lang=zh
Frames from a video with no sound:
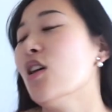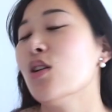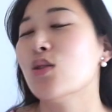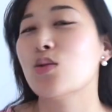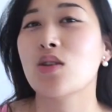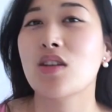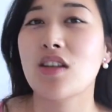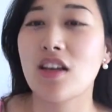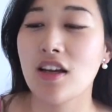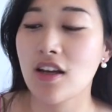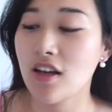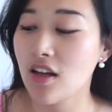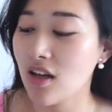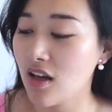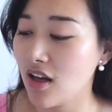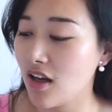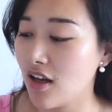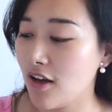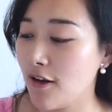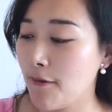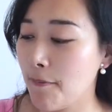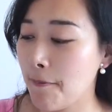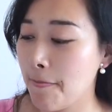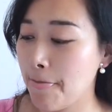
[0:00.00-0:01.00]
所以，
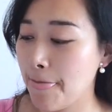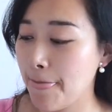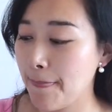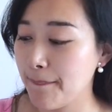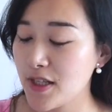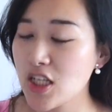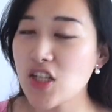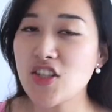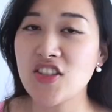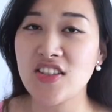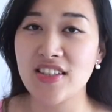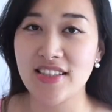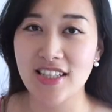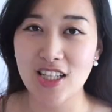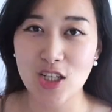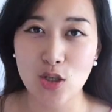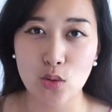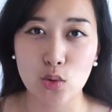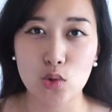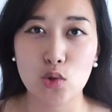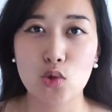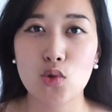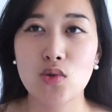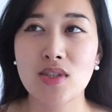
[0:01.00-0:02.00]
嗯，这几
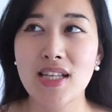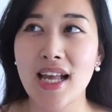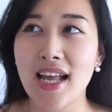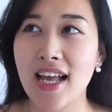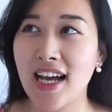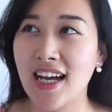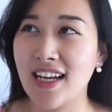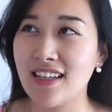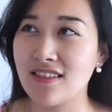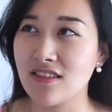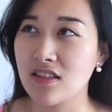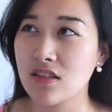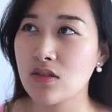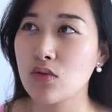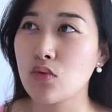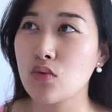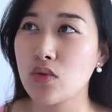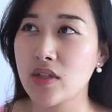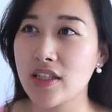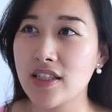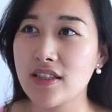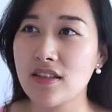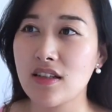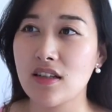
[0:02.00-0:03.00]
年我都在很
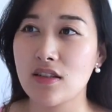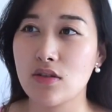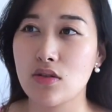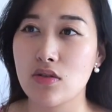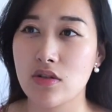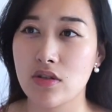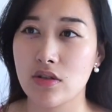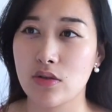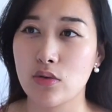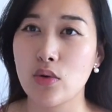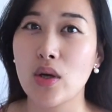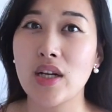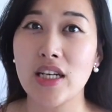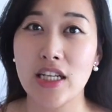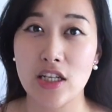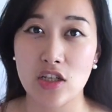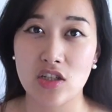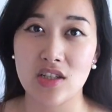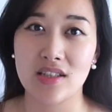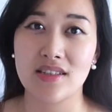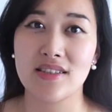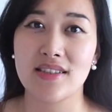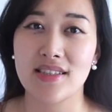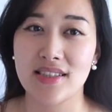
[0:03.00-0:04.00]
努力的，就是锻炼
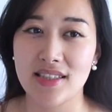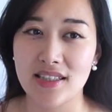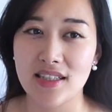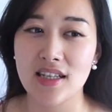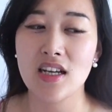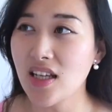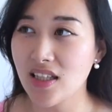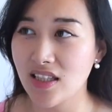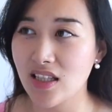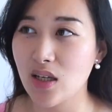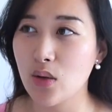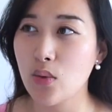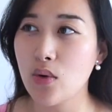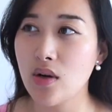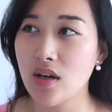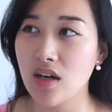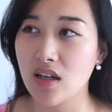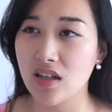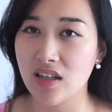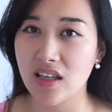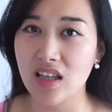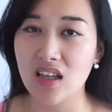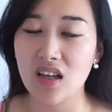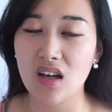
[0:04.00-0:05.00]
身体，也为
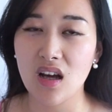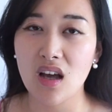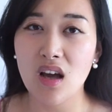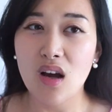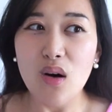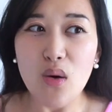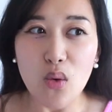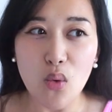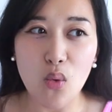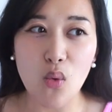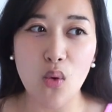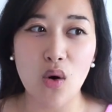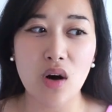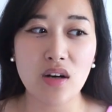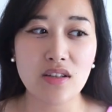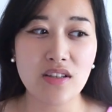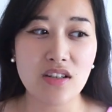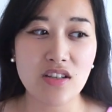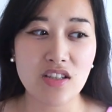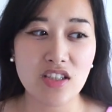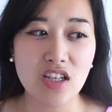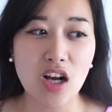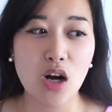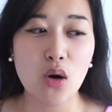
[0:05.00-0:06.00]
了可以活
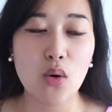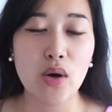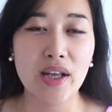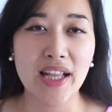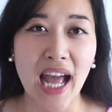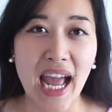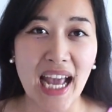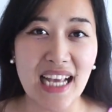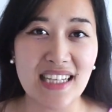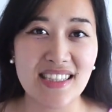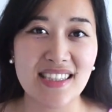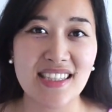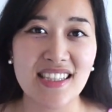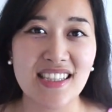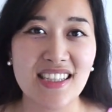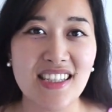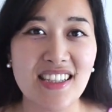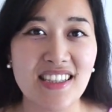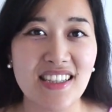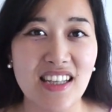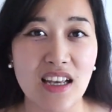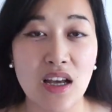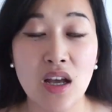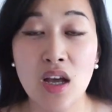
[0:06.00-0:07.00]
得稍微开
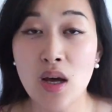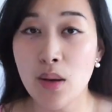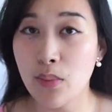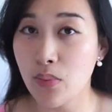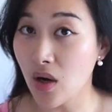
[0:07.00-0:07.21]
心一点。